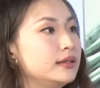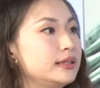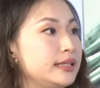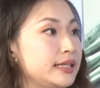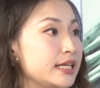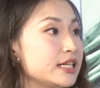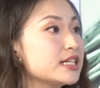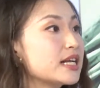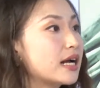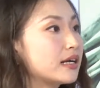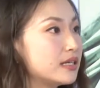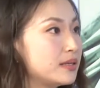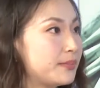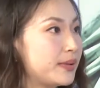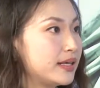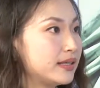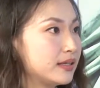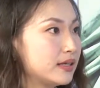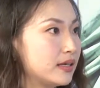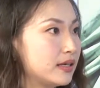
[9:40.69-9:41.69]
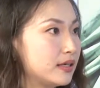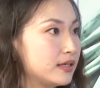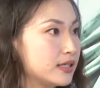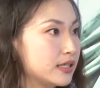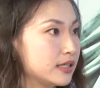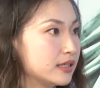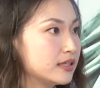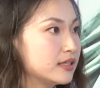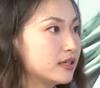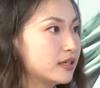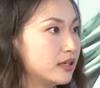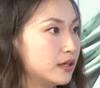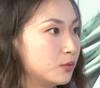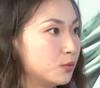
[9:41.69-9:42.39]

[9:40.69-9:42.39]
年长一辈的这个客人，